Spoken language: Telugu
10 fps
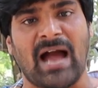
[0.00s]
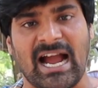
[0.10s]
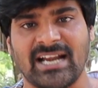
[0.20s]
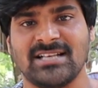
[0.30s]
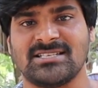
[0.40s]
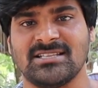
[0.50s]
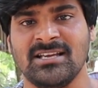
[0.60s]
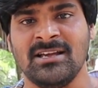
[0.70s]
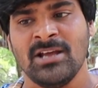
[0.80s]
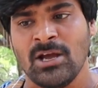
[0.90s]
బాగా
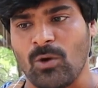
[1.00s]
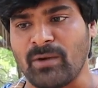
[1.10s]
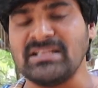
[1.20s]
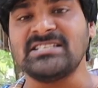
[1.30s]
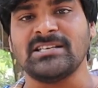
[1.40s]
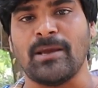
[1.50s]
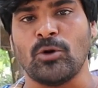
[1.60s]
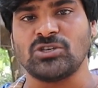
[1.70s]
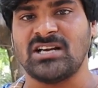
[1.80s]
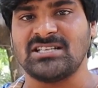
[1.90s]
నచ్చింది ఒక మంచి
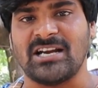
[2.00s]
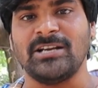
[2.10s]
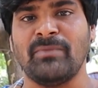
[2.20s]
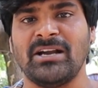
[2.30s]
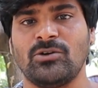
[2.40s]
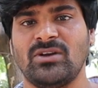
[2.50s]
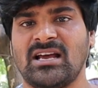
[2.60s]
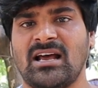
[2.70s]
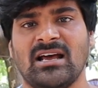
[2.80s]
ఎమోషనల్ సెంటిమెంట్ ఉన్న